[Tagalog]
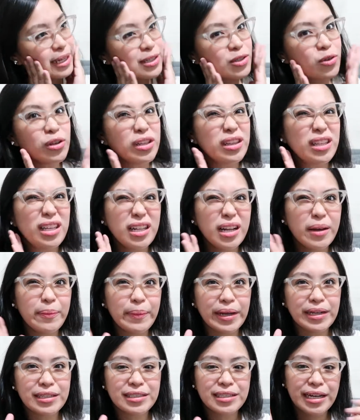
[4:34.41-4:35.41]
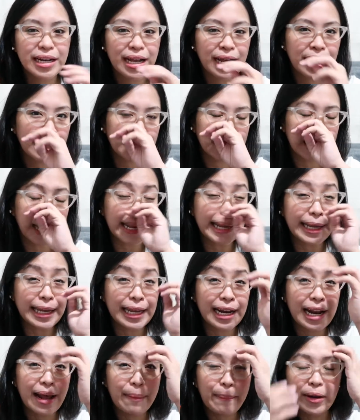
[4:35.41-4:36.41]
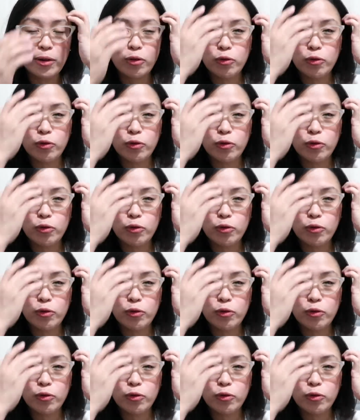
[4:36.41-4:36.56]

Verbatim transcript: So, hindi naman siya nahihirapan